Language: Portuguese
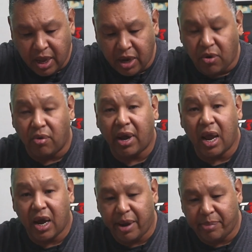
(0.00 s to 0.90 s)
em
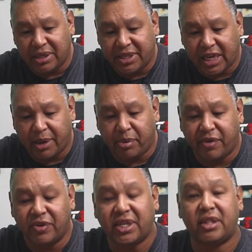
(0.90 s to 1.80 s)
qualquer hubzig
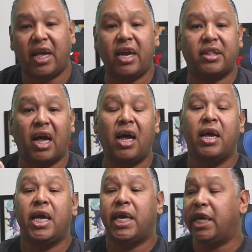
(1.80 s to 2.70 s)
que você tenha,
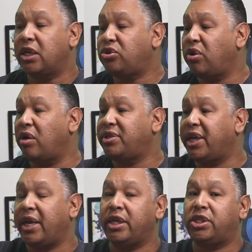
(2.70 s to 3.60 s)
tá? Isso é o
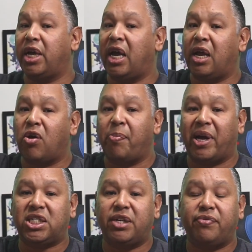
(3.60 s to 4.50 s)
seguinte, ela é
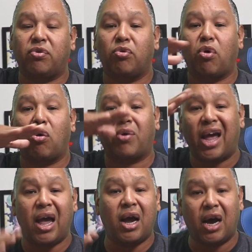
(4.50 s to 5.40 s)
compatível com
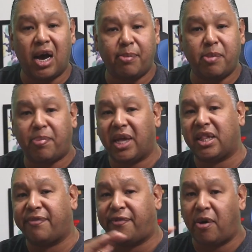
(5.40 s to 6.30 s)
qualquer hub
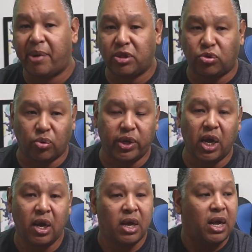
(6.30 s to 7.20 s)
plataforma
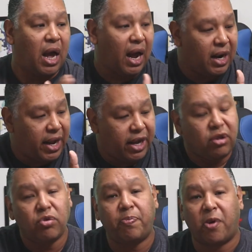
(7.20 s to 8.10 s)
tua,
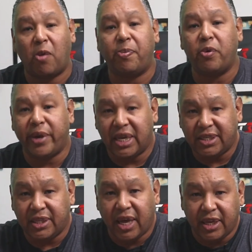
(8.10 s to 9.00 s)
além do próprio
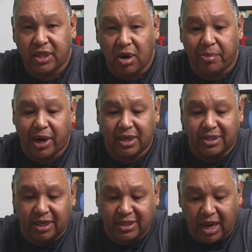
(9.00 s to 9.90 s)
Easy da
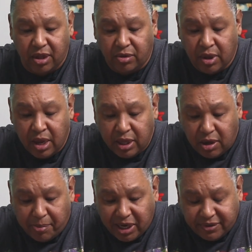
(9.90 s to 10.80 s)
Intelbras, tá certo?
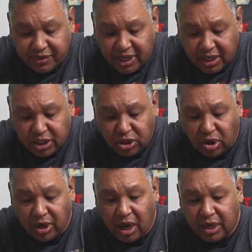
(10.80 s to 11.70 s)
Então basta você
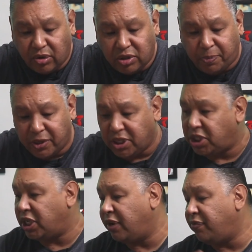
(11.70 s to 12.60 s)
adicionar aqui o
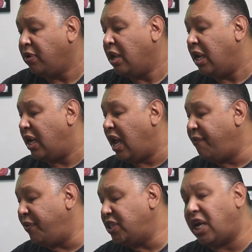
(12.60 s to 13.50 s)
dispositivo
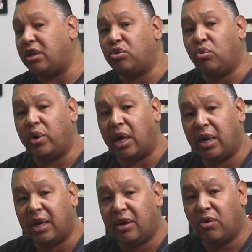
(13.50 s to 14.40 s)
na
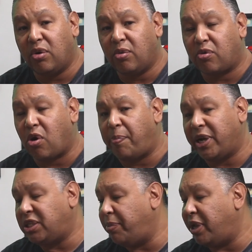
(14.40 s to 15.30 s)
fechadura, no
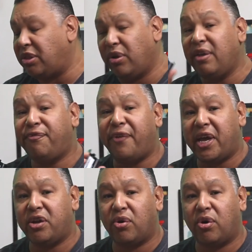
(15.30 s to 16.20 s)
compartimento
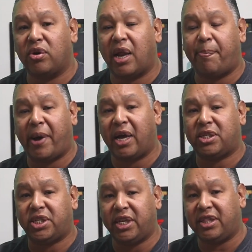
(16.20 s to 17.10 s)
inferior, na
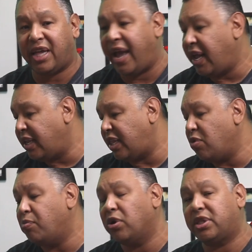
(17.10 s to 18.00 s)
parte interna, tem
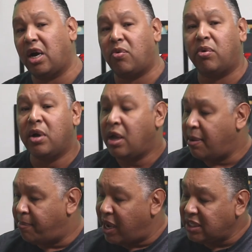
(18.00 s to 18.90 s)
um botão,
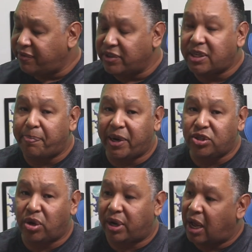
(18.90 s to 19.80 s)
basta você
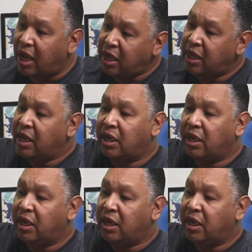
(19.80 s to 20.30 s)
pressionar